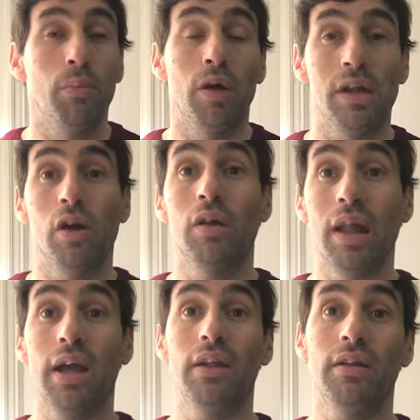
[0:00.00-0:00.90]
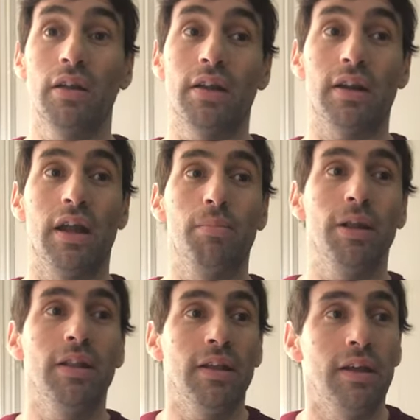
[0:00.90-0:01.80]
la modalidad online.
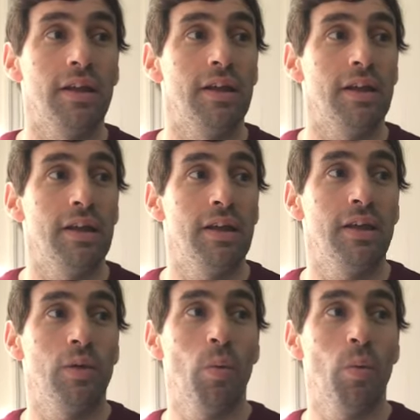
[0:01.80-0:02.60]
Realmente eh,